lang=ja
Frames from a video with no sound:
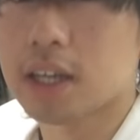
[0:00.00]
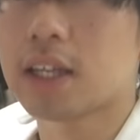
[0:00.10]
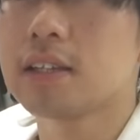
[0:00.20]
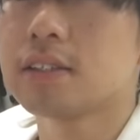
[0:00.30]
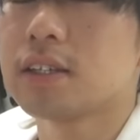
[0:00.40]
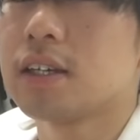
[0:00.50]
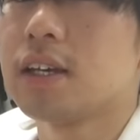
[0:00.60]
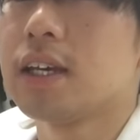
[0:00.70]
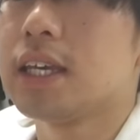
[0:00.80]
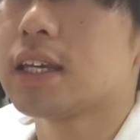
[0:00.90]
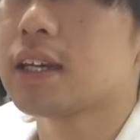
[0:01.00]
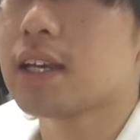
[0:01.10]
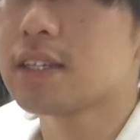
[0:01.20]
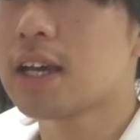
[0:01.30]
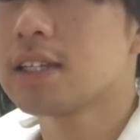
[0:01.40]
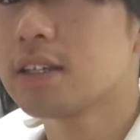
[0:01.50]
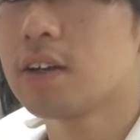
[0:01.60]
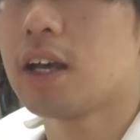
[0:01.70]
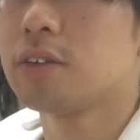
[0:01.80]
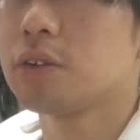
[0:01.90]
必ず1回
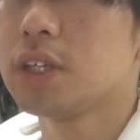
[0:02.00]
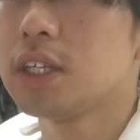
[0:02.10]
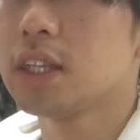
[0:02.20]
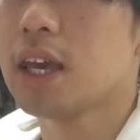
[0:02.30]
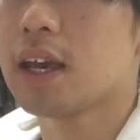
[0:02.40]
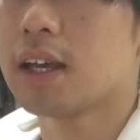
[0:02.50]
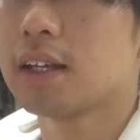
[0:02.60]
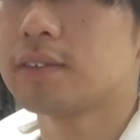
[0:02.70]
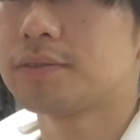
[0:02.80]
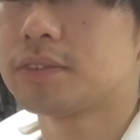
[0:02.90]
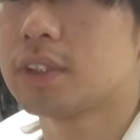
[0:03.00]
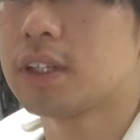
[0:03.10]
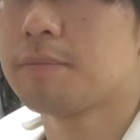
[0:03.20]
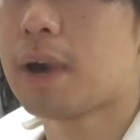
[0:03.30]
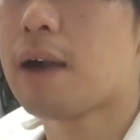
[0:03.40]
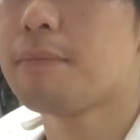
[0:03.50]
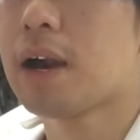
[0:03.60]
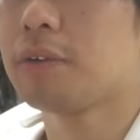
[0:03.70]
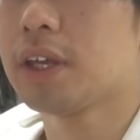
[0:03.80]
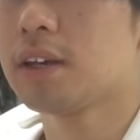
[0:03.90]
チャージングハンドルを引いて
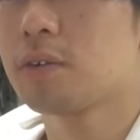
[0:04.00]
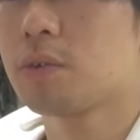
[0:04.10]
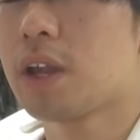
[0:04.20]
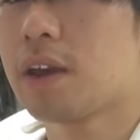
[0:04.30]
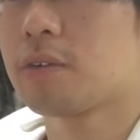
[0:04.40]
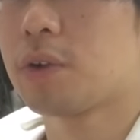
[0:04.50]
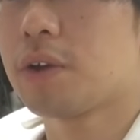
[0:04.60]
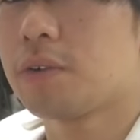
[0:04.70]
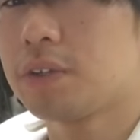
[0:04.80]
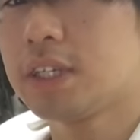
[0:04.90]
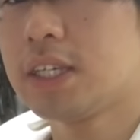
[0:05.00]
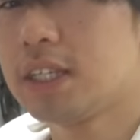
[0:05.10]
ハンマーをねこれこれを引